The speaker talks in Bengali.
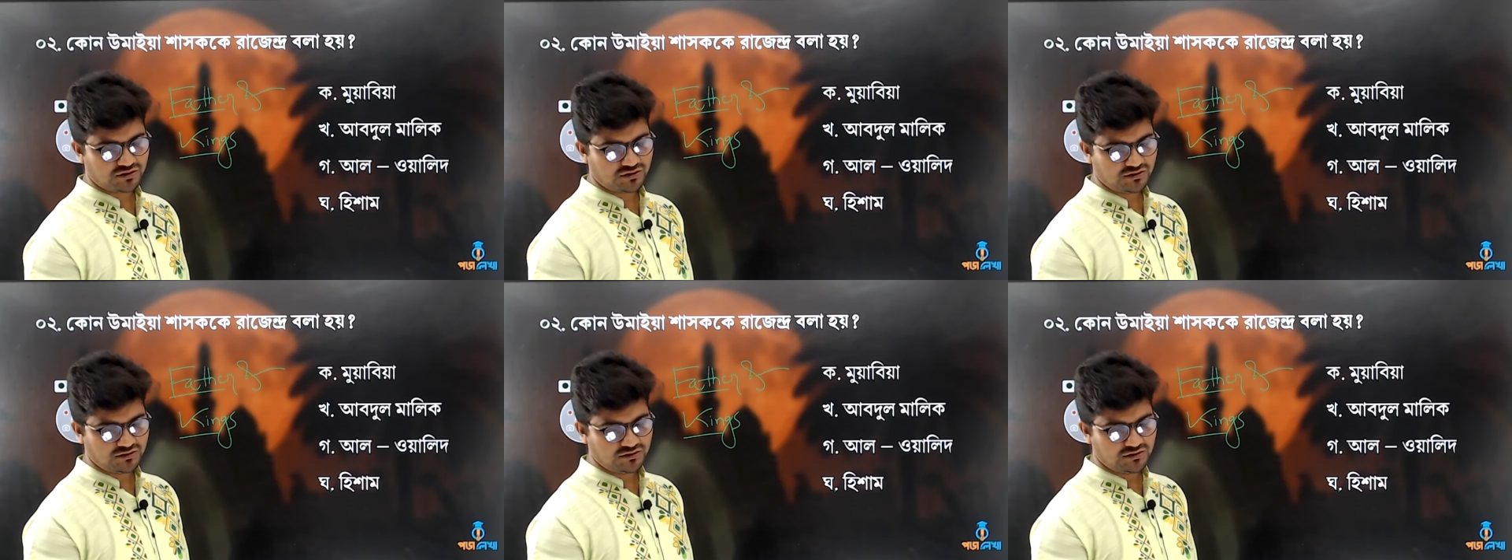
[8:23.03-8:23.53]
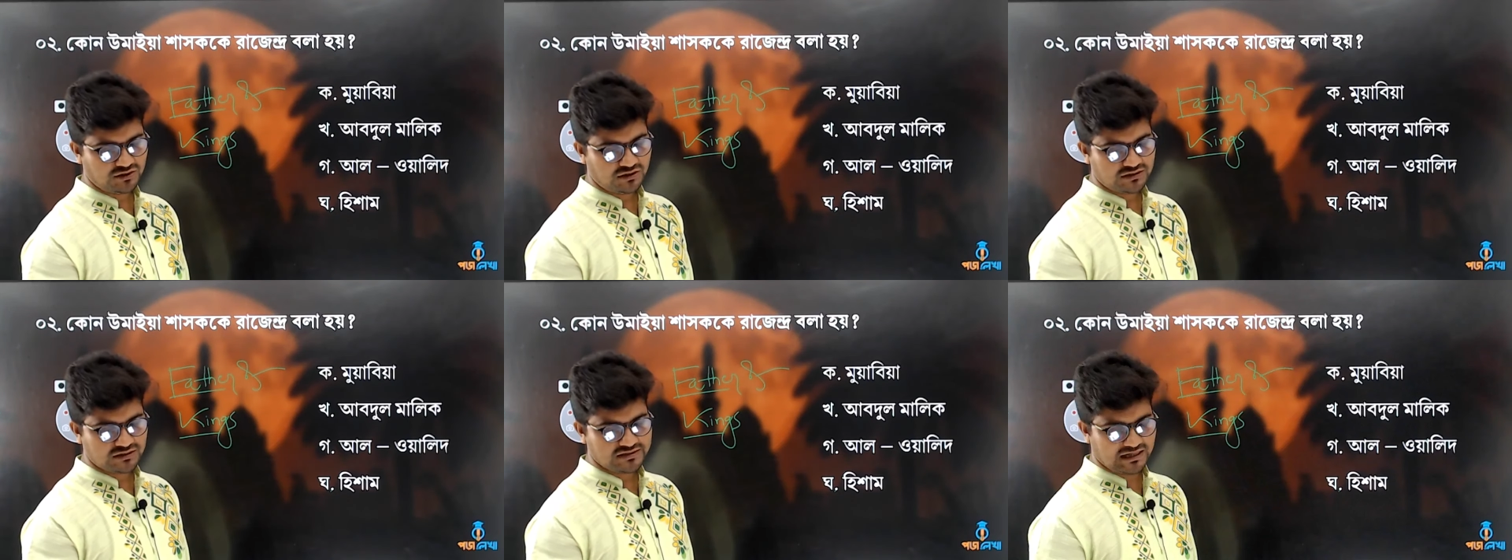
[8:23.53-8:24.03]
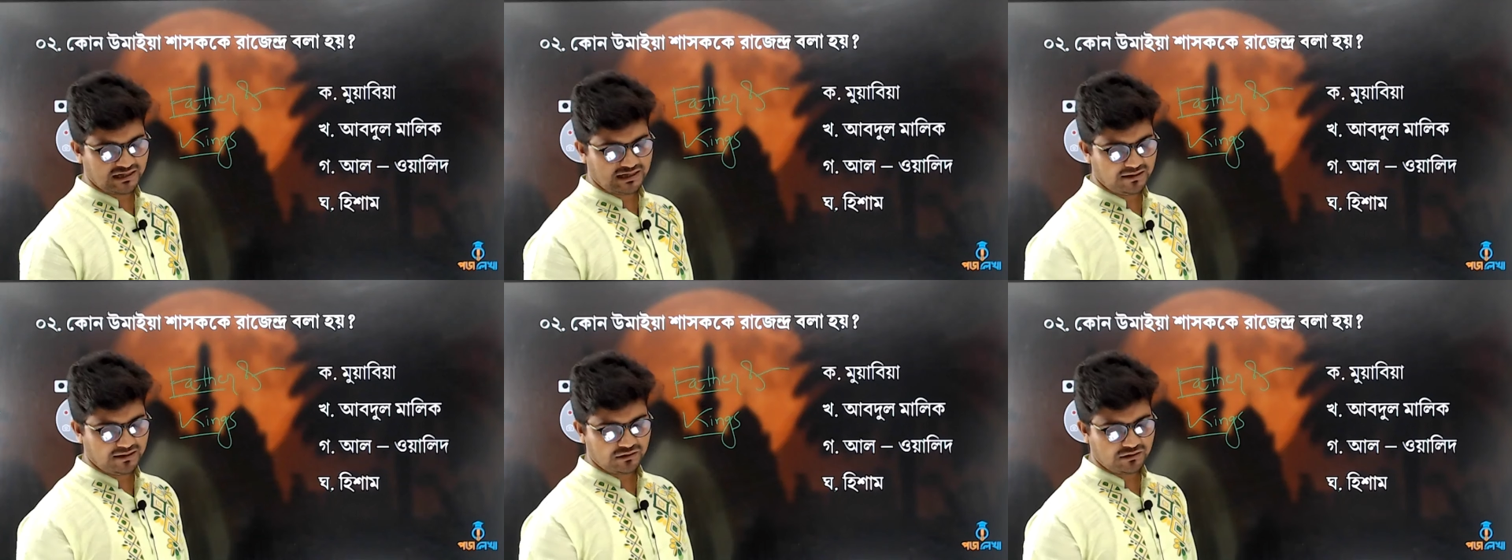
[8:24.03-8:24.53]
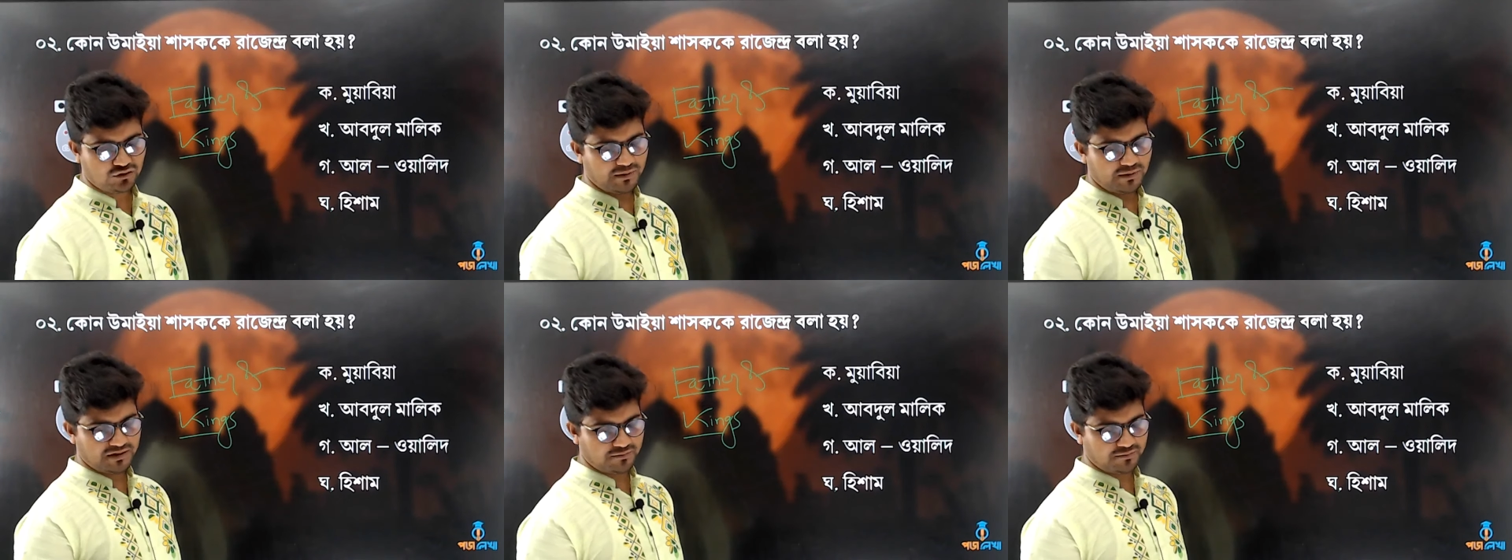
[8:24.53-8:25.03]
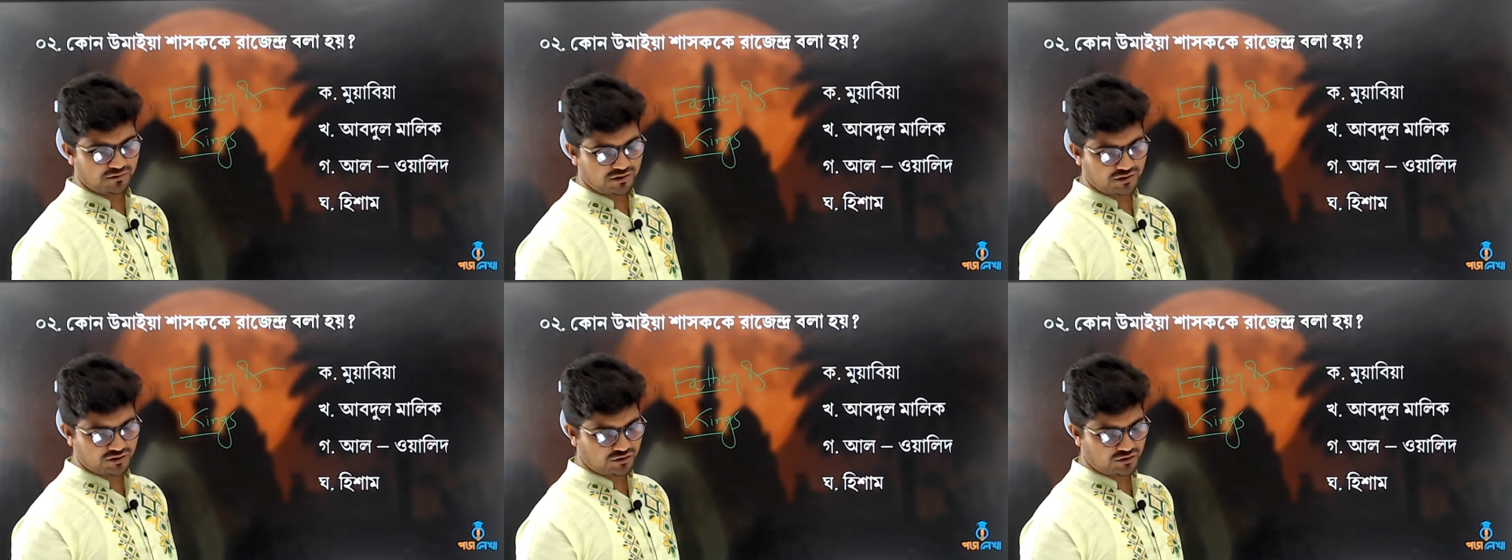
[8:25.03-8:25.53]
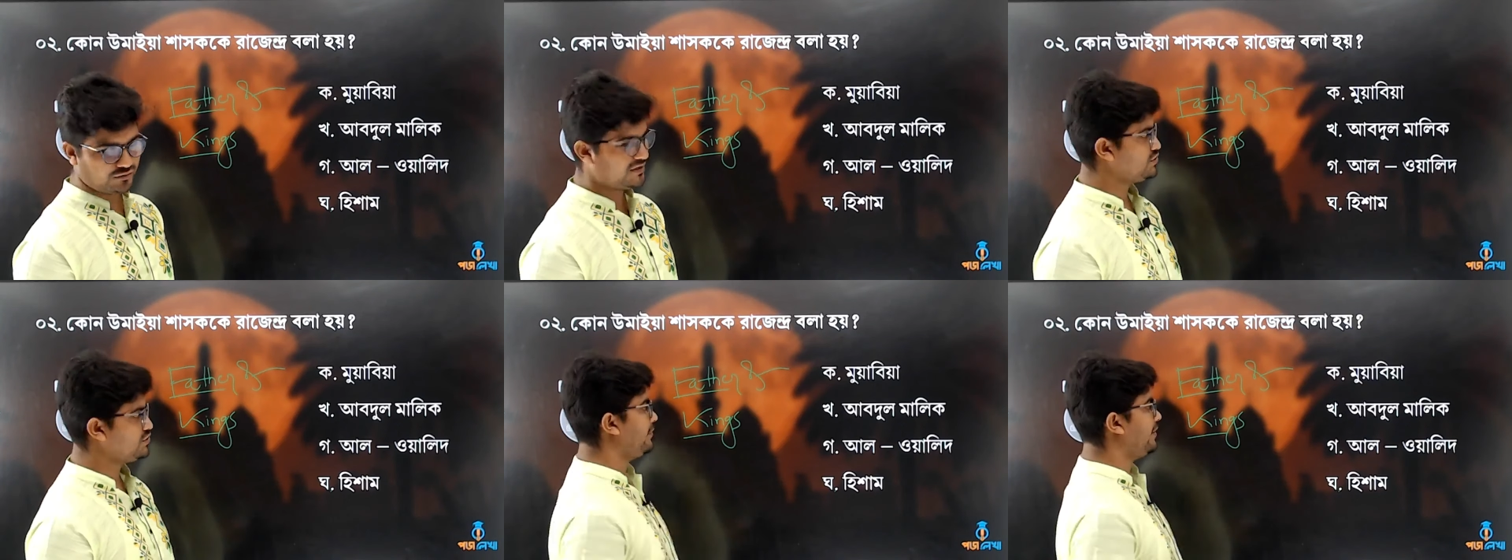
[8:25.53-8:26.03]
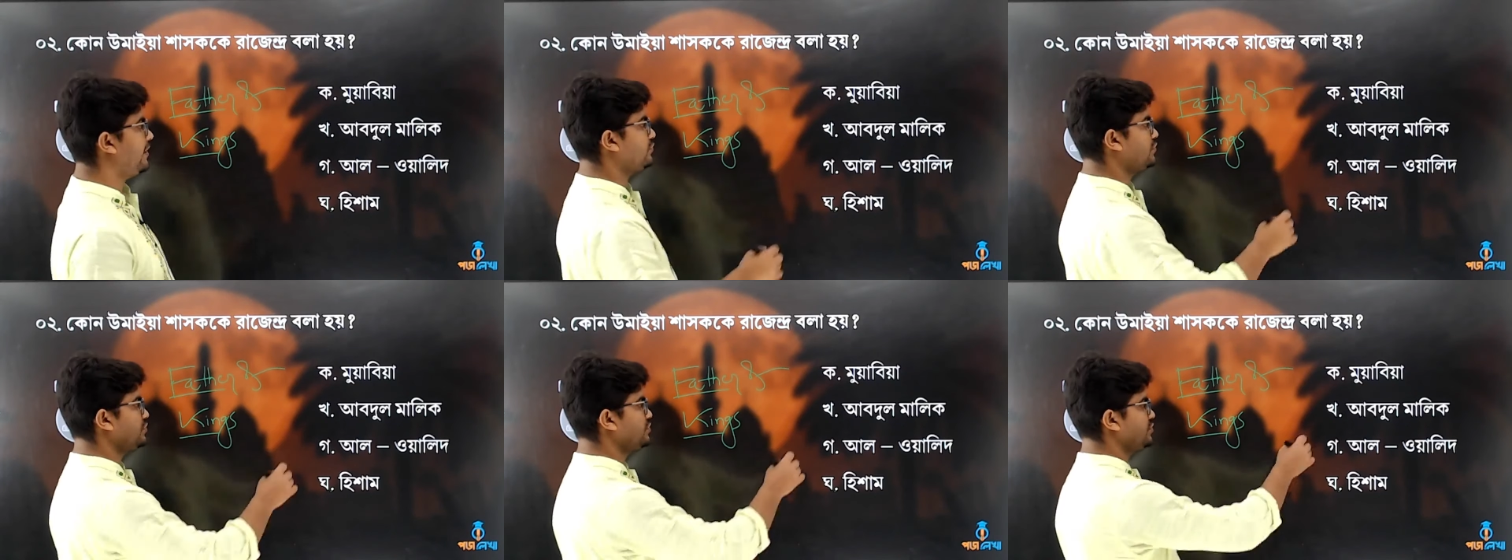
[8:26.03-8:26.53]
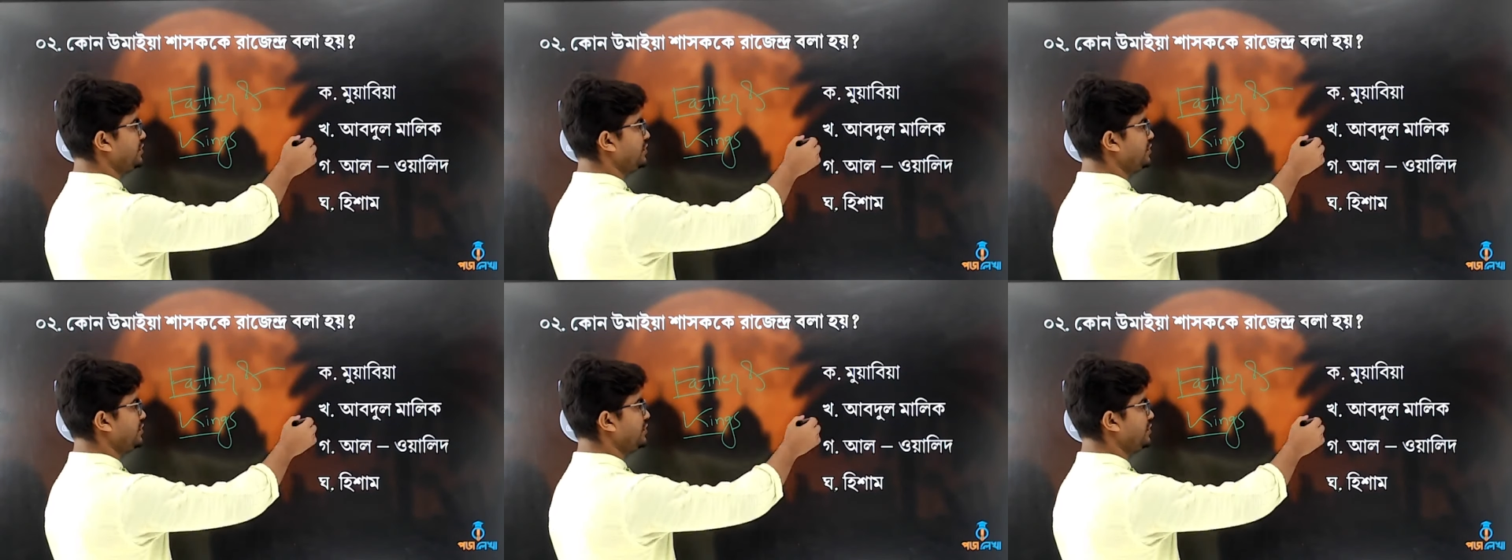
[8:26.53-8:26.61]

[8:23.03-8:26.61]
যারা খ বা বি বলেছ তোমাদের সবার উত্তর সঠিক হয়েছে